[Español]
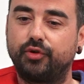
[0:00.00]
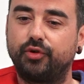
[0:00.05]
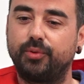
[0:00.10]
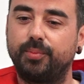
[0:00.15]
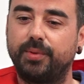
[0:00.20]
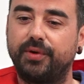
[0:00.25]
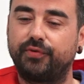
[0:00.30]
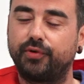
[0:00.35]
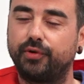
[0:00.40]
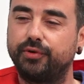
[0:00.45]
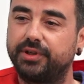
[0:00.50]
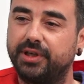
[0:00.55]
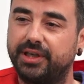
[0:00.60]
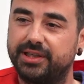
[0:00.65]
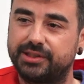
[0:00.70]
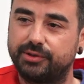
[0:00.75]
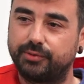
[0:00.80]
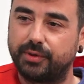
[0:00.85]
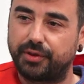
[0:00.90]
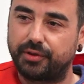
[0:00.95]
cómo afronta las
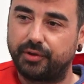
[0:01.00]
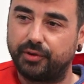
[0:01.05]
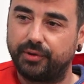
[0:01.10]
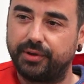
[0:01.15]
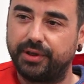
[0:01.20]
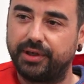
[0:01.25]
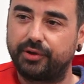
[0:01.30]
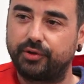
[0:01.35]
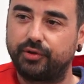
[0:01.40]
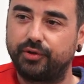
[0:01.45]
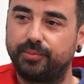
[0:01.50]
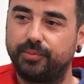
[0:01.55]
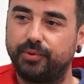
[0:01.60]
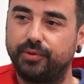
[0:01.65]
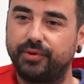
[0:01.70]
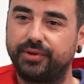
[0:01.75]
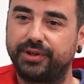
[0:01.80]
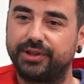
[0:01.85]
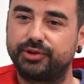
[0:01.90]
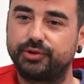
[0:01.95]
situaciones,
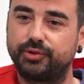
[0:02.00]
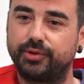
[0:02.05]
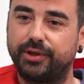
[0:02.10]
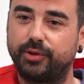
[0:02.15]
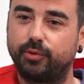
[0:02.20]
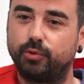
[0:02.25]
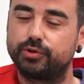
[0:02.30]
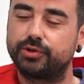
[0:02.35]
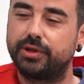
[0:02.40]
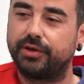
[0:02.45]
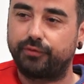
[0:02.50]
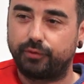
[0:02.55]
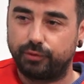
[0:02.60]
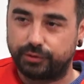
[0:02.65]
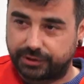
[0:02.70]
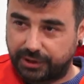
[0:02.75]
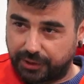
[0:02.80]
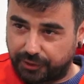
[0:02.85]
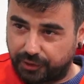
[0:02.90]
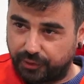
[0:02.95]
cómo gestiona incluso las
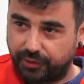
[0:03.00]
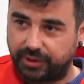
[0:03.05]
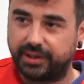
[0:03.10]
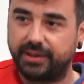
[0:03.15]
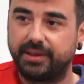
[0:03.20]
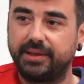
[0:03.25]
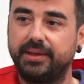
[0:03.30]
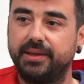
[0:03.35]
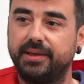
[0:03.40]
frustraciones